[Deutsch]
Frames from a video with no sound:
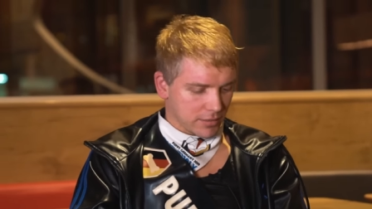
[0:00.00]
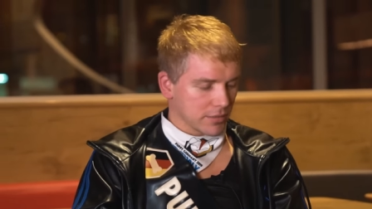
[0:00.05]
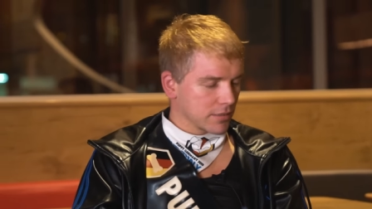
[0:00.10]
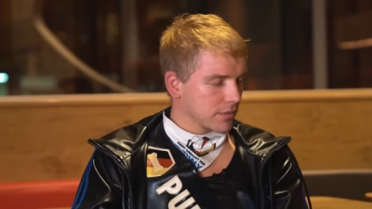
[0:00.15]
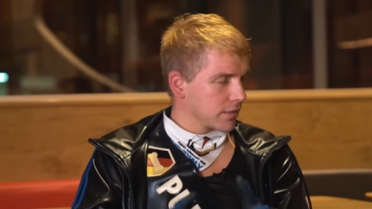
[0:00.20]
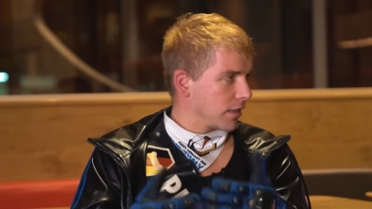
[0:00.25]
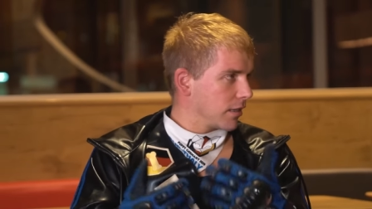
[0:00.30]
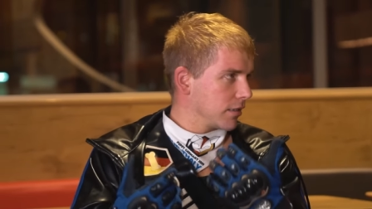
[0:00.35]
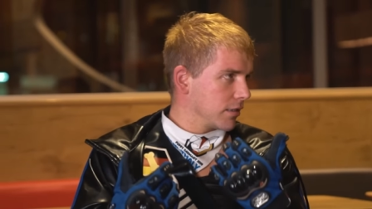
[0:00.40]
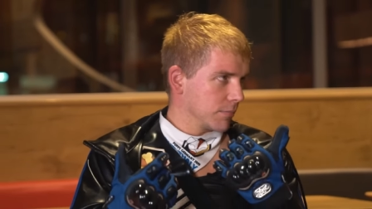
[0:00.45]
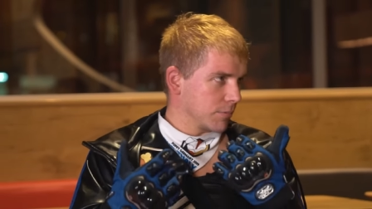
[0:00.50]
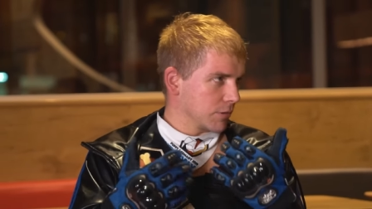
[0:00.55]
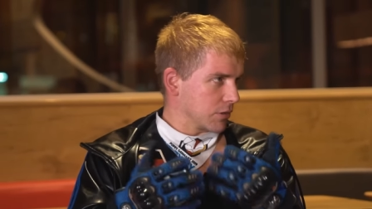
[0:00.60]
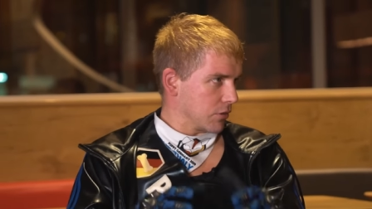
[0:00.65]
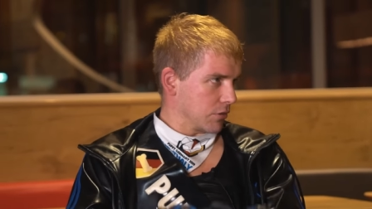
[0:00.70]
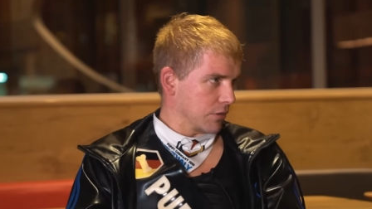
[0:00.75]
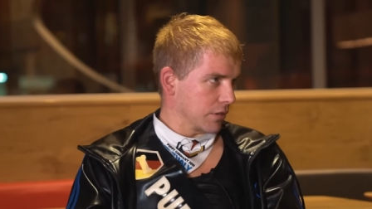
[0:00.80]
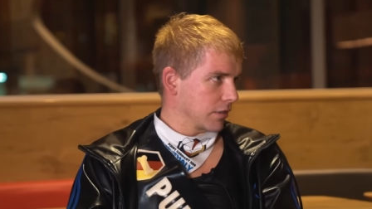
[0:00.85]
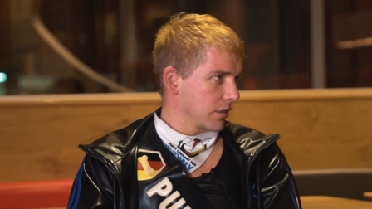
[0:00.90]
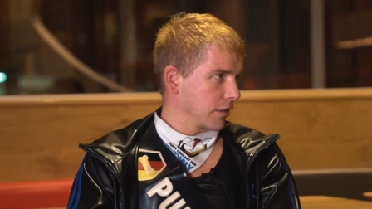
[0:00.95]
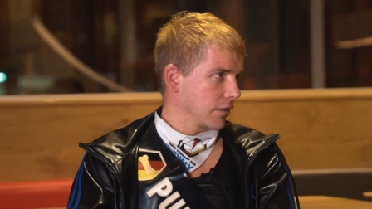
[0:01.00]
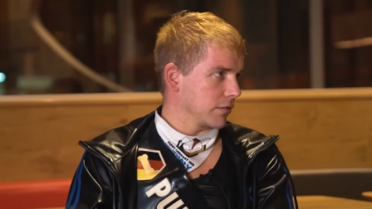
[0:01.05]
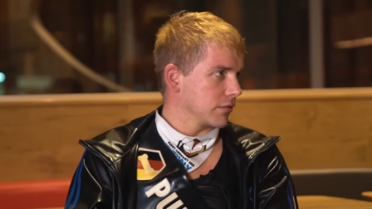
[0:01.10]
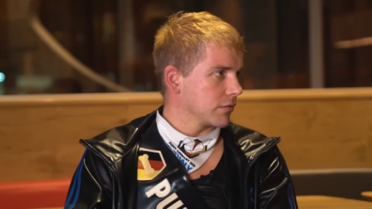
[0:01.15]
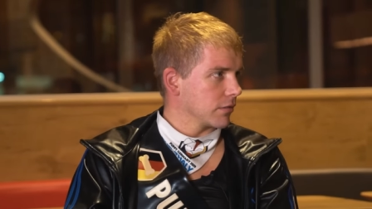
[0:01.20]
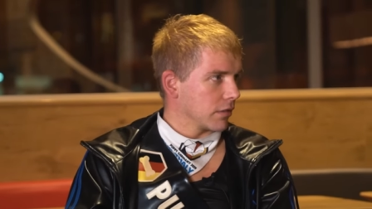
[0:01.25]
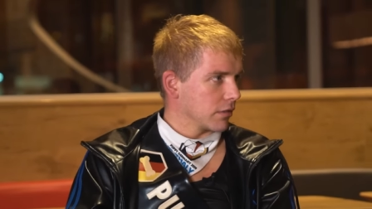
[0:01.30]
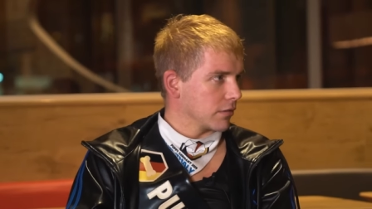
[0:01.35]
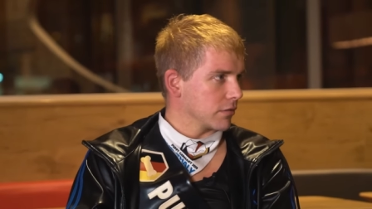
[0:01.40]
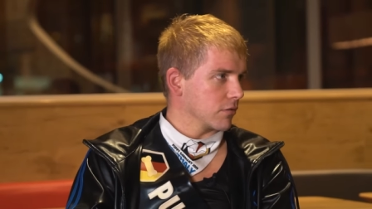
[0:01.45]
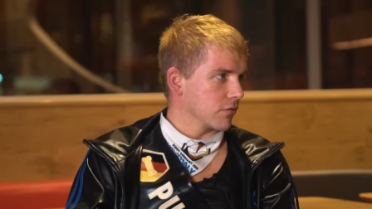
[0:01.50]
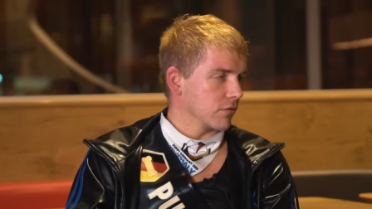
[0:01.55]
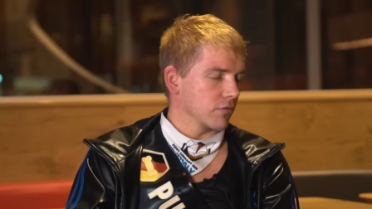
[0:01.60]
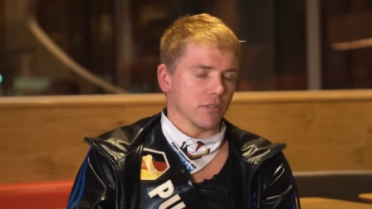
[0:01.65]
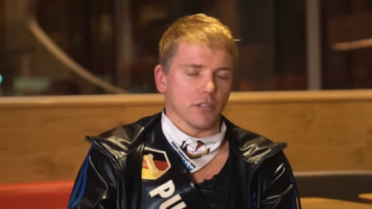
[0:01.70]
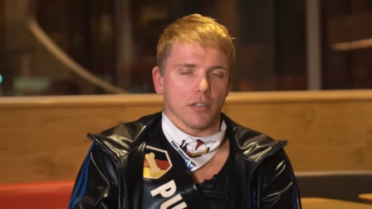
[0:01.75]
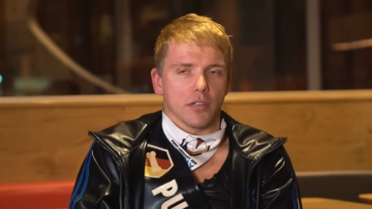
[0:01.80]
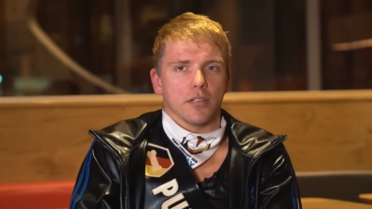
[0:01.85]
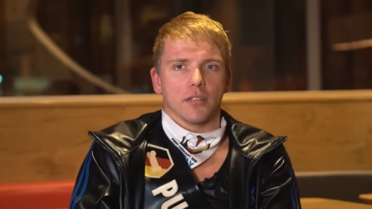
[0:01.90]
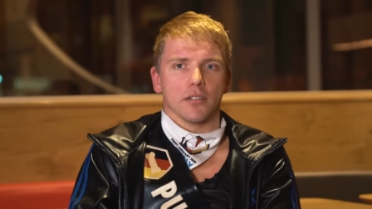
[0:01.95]
das ein Teil der Persönlichkeit. Also
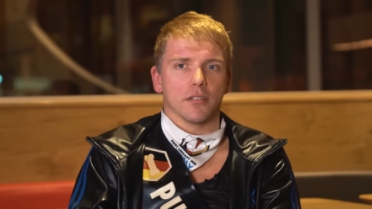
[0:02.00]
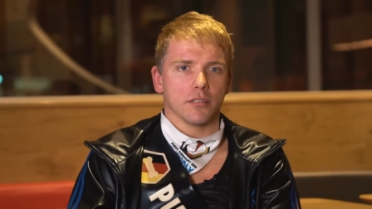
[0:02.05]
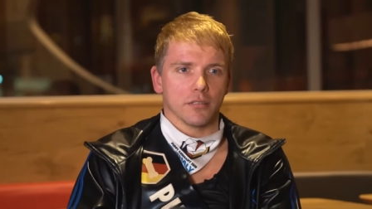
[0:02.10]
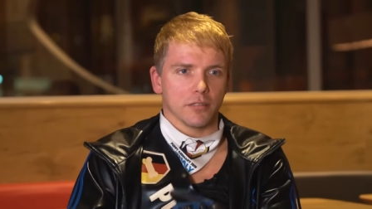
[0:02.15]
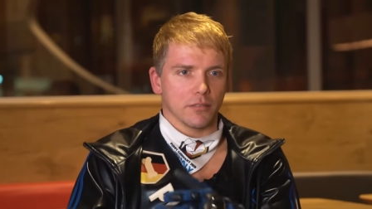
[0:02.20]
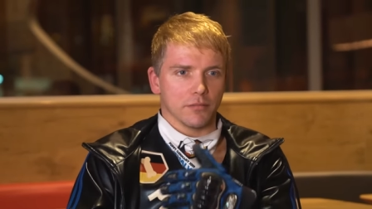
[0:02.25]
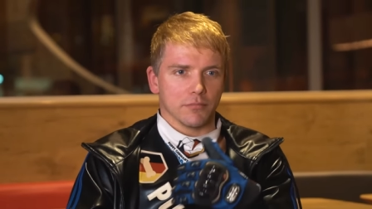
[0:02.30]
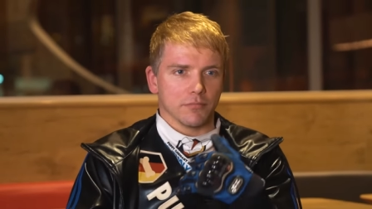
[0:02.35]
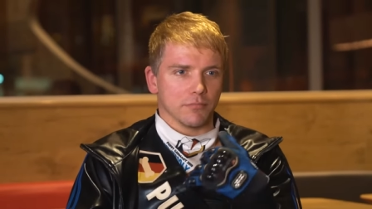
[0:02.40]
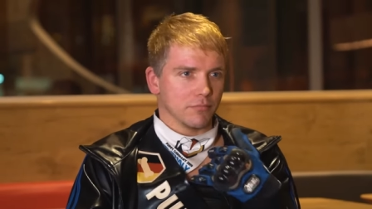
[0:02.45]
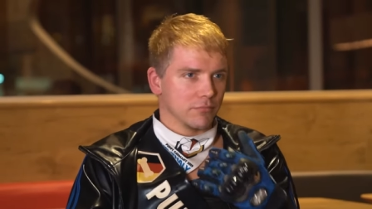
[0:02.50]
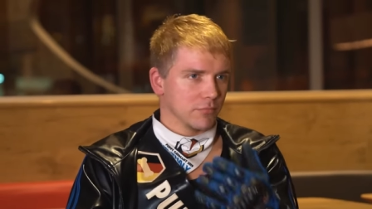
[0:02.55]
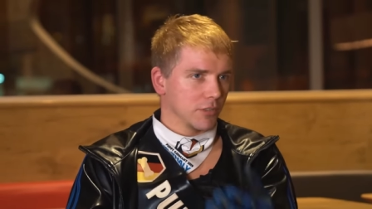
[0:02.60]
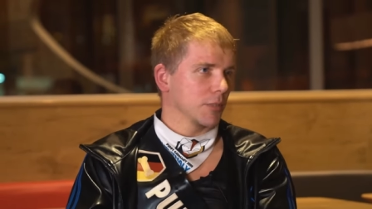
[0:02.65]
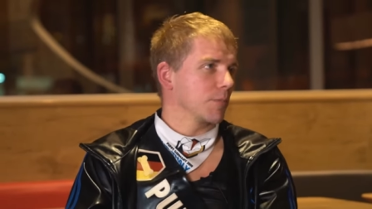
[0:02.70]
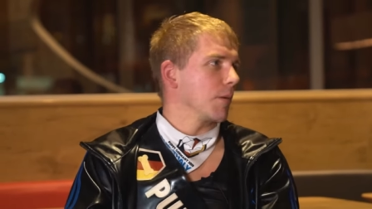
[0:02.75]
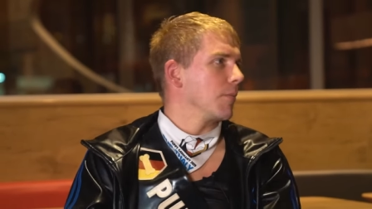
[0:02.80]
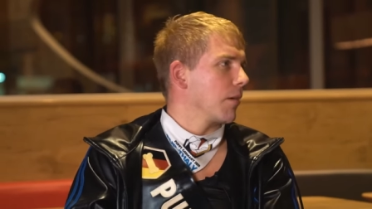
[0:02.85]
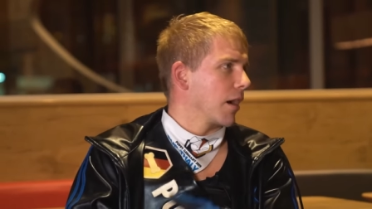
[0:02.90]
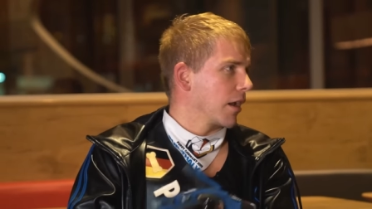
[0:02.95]
von daher, ähm, ich bin